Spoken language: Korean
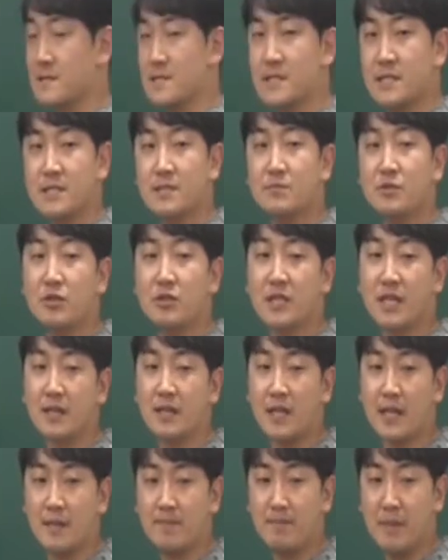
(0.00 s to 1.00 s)
어, 지금부터 제가
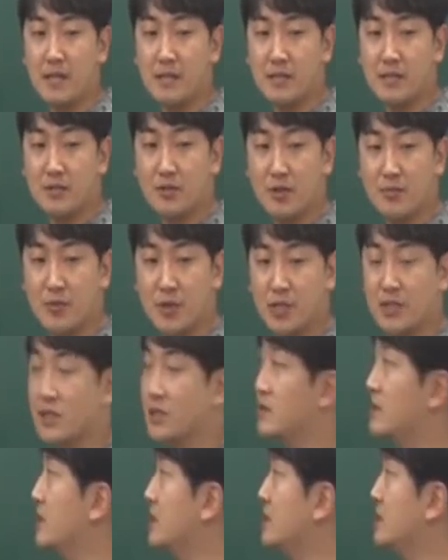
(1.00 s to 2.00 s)
되게 빠르게 설명할
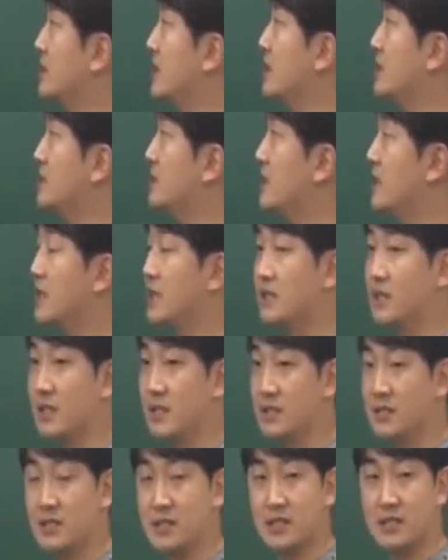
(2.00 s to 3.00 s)
텐데 이게 이해가
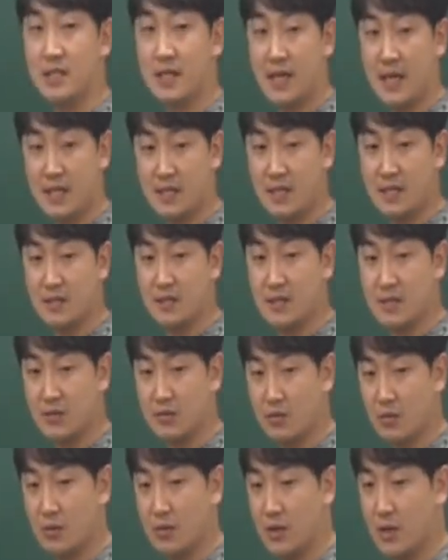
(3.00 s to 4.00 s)
되는지 안 되는지
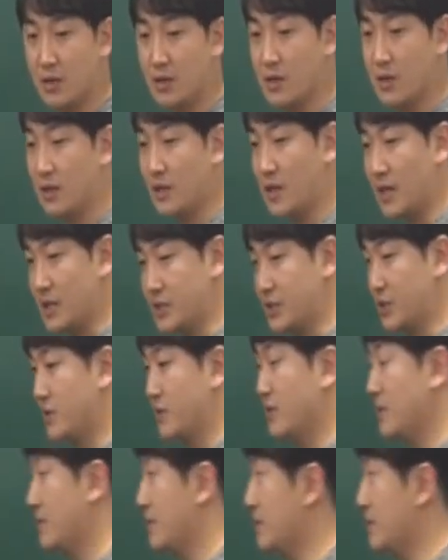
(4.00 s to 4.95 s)
꼭 아셔